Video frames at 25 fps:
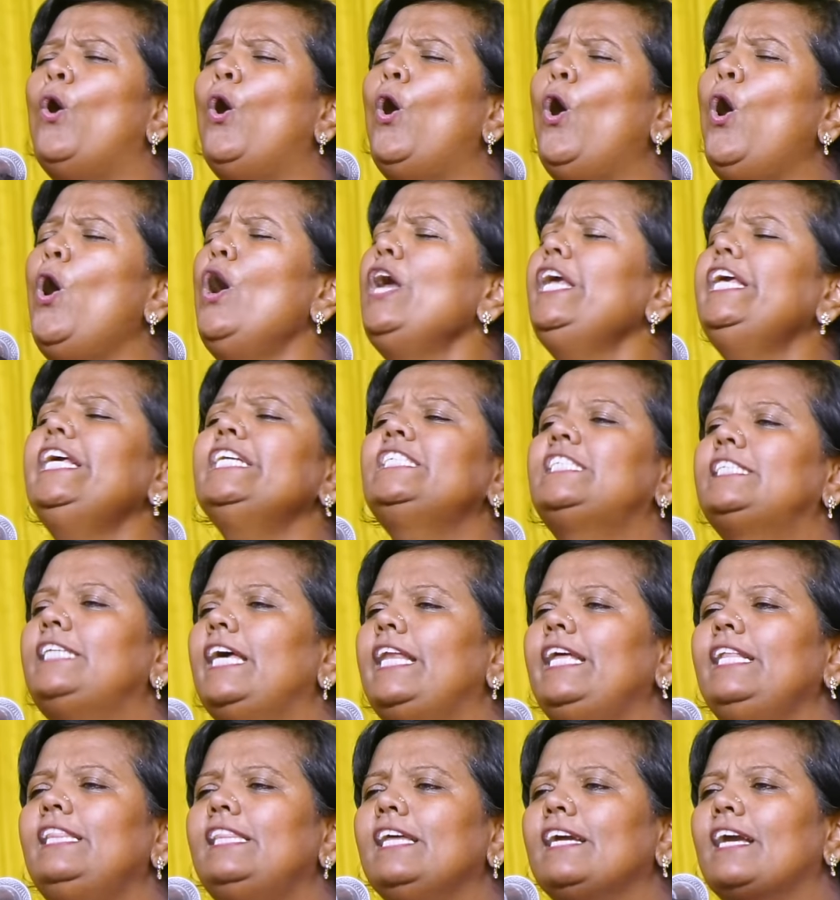ஓங்கி
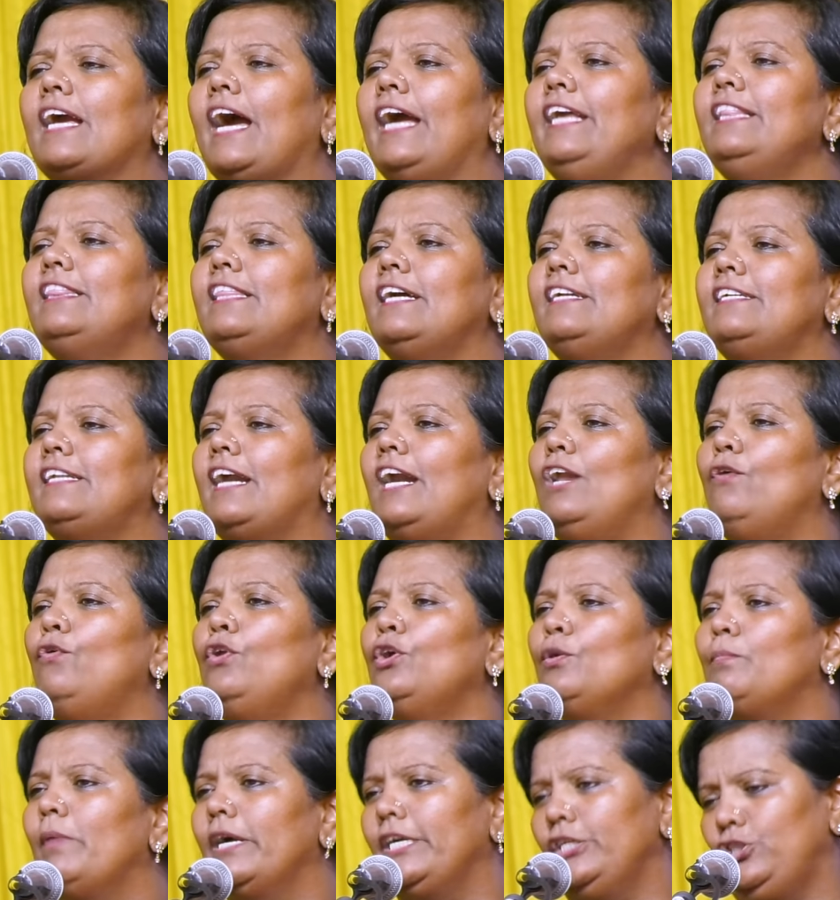சிரித்து கைத்தட்ட
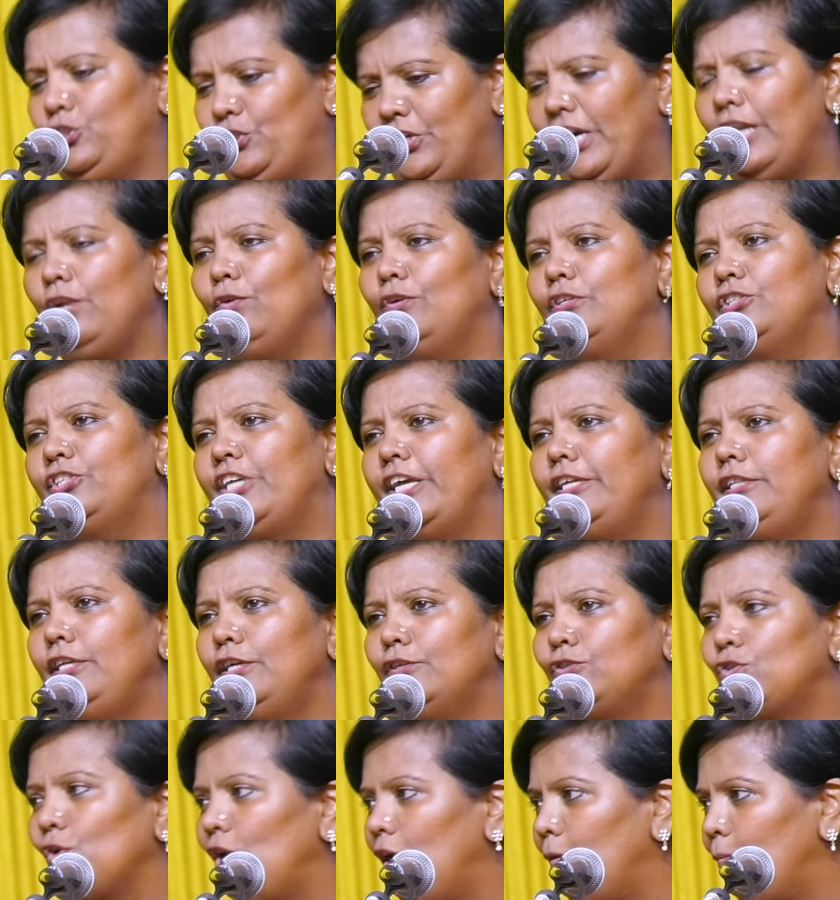அளவுக்கு மகிழ்ச்சியான ஒரு
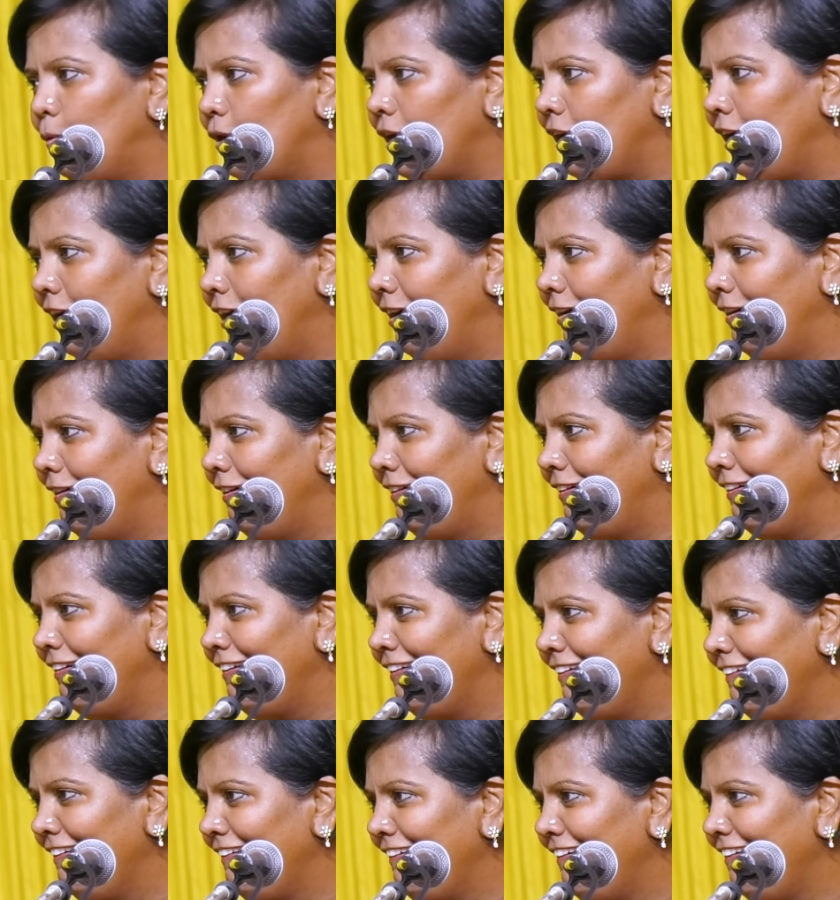செய்தியை சொல்ல போகிறேன்
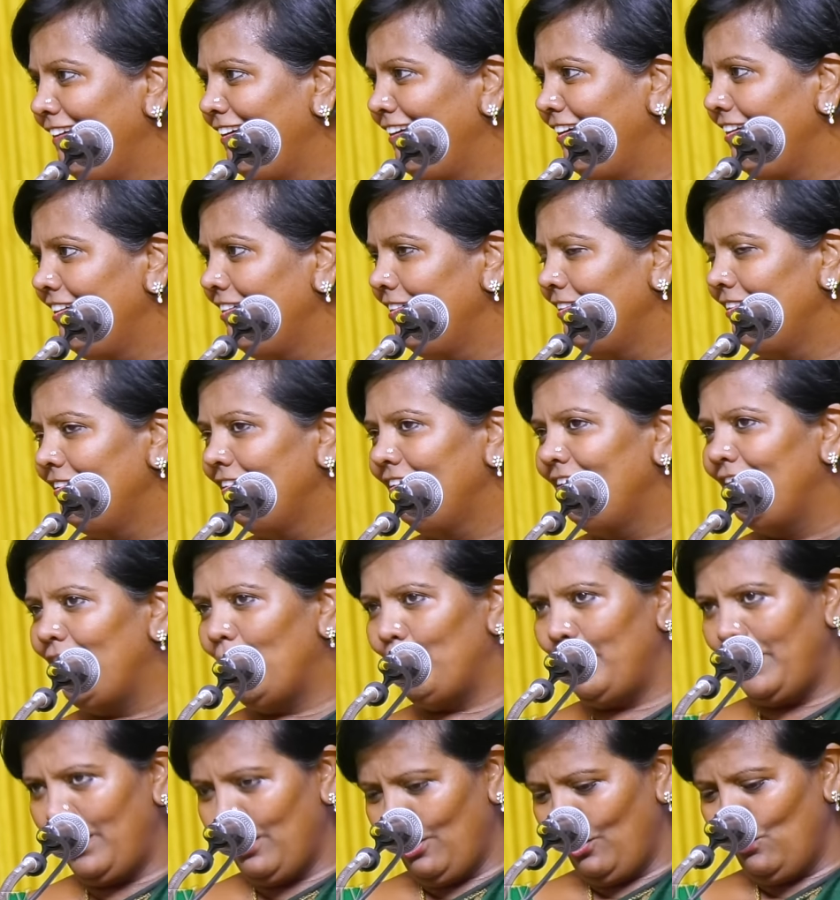
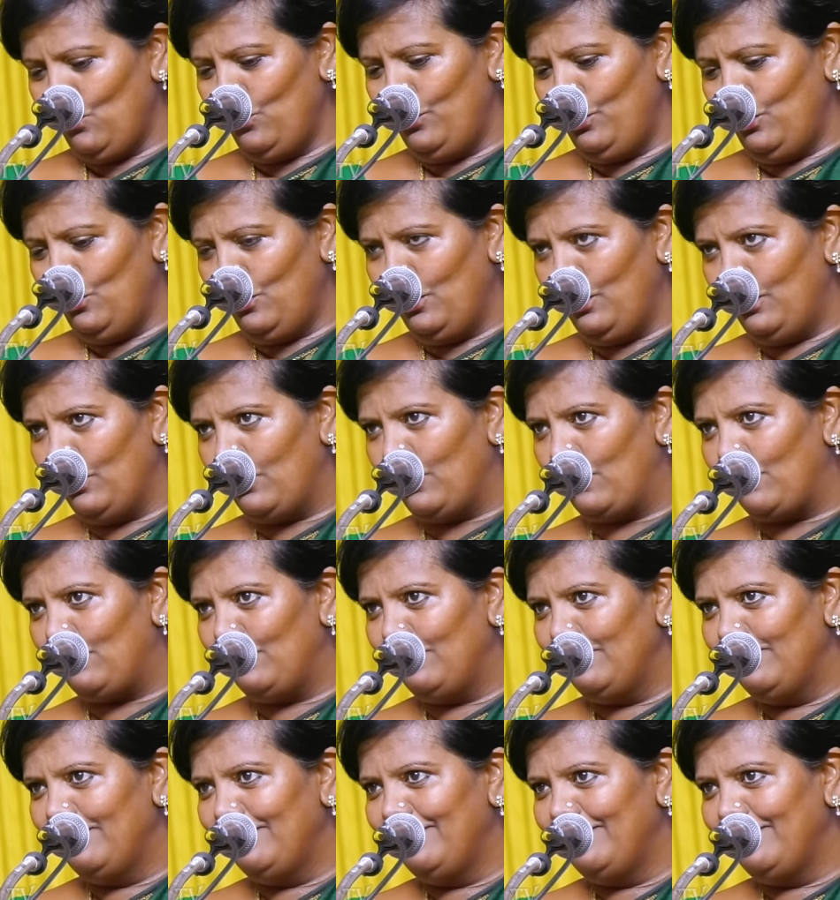நம்ம எல்லாரும் உயிரோடு இருக்கிறோம்